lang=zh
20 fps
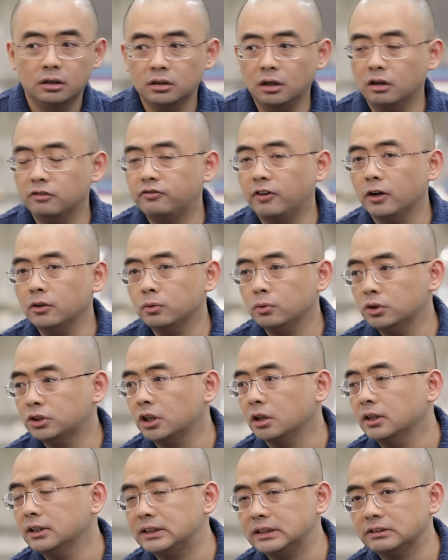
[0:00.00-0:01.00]
然后房租
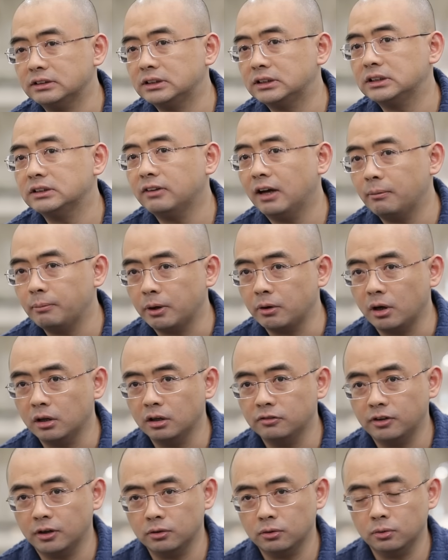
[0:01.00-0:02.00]
省了几几万美元
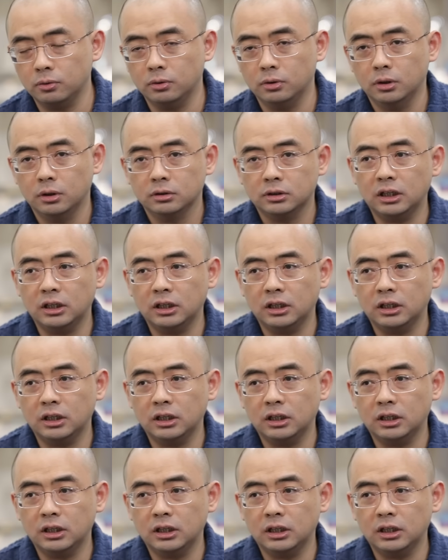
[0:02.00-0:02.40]
的房租。